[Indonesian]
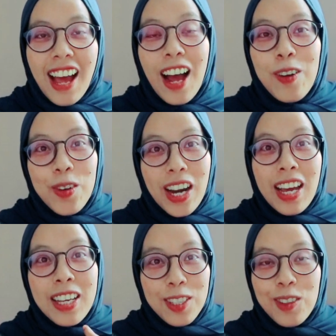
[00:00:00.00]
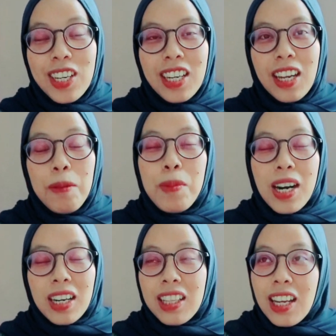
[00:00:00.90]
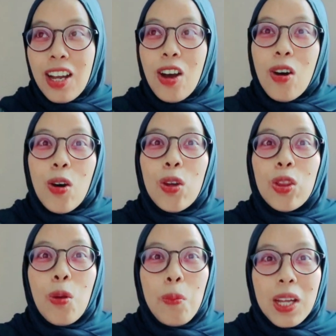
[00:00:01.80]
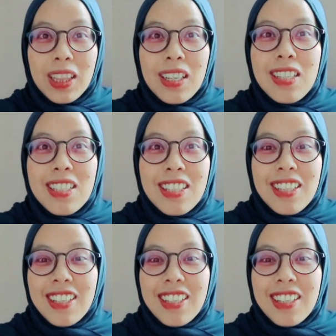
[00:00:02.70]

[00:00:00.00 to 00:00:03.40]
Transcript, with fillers: akun Heisu ini berarti otomatis